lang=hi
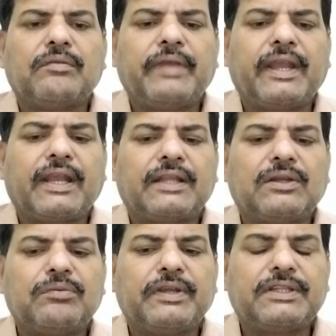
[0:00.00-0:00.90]
मैं
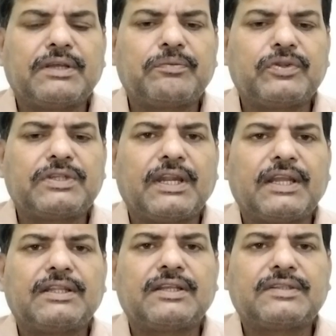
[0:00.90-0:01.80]
कहता हूं मैं दस
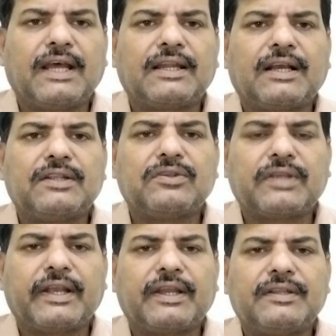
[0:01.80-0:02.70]
पिछले दस साल का जो
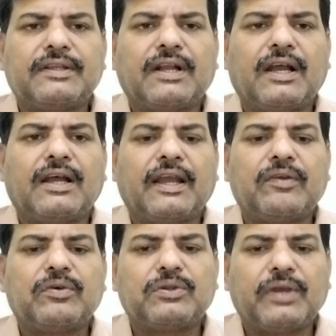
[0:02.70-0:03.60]
साकिर जी का है
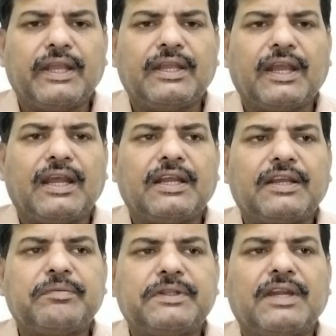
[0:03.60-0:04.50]
वो तो है ही है
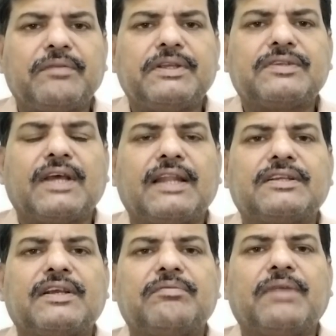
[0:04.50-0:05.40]
लेकिन पिछले बीस साल
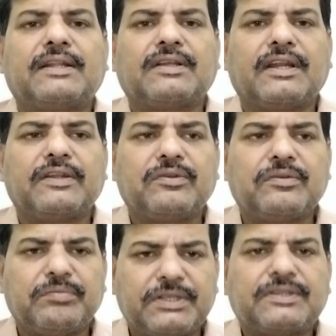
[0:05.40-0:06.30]
से हम बात करें जो
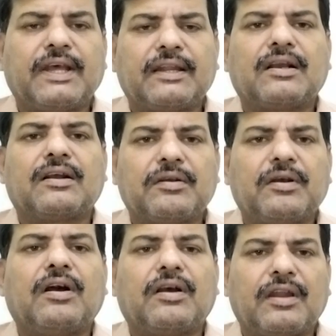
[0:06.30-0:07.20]
बीस साल का
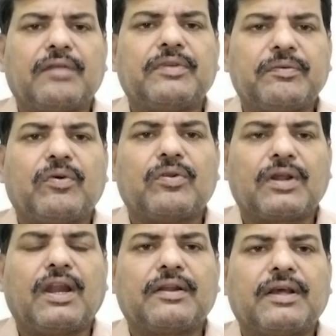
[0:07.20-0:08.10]
अगर हम रिपोर्ट
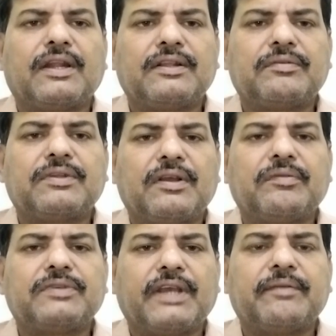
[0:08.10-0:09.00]
कार्ड करें जब से
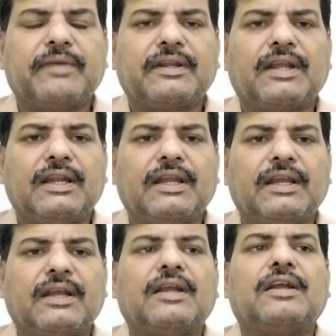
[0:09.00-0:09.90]
हम चेयरमैन के लिए
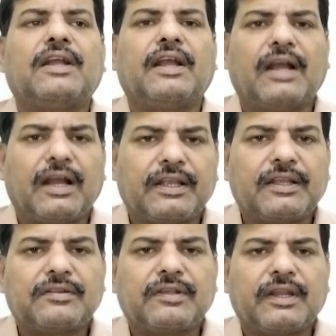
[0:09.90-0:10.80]
या यहाँ
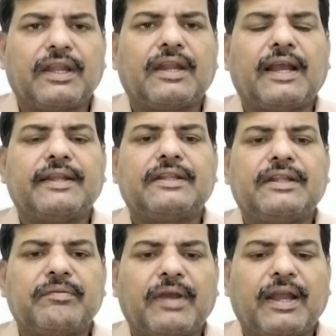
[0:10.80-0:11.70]
की सक्रिय
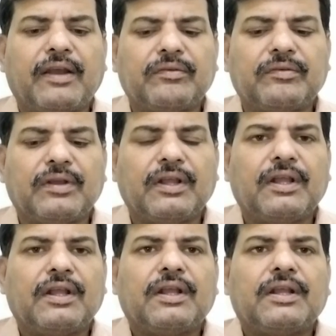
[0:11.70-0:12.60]
राजनीति में आया
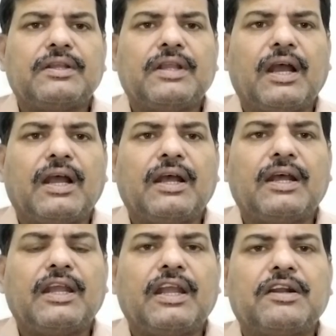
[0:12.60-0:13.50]
हूँ
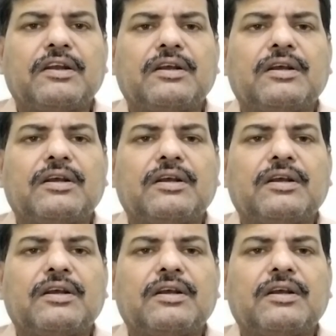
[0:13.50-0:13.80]
यहाँ एक